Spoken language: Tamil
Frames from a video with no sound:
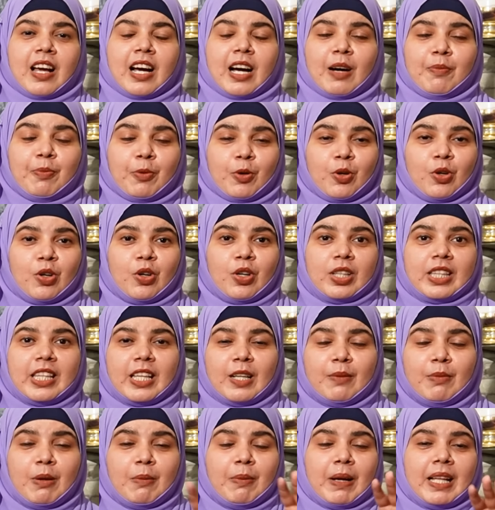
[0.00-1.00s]
அப்போது
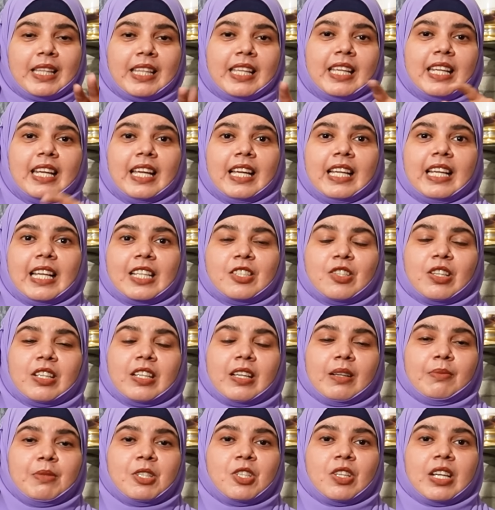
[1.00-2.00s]
திரும்ப பார்த்தீங்கன்னா எலெக்ஷன்
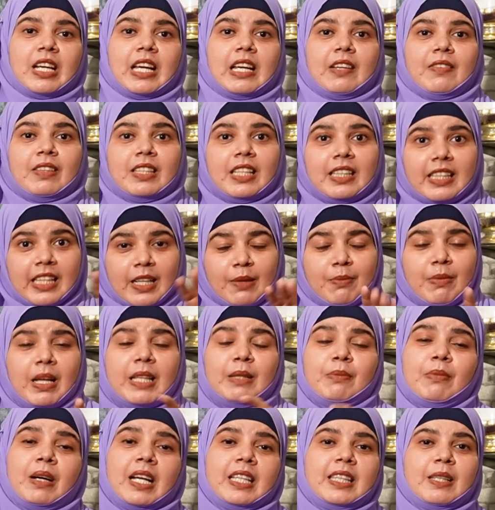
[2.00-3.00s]
கமிஷனால் வந்து திரும்ப
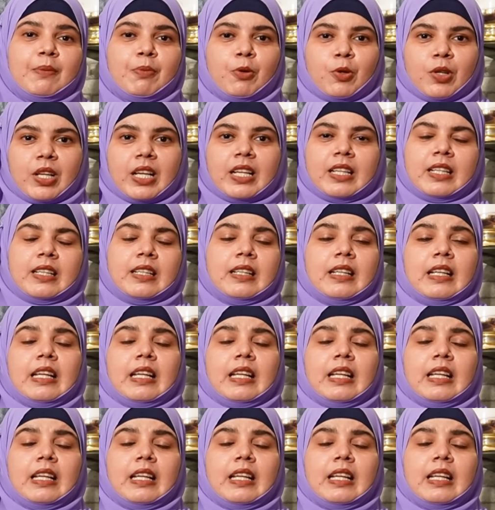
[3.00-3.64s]
அதை மாற்றி போட்டாங்க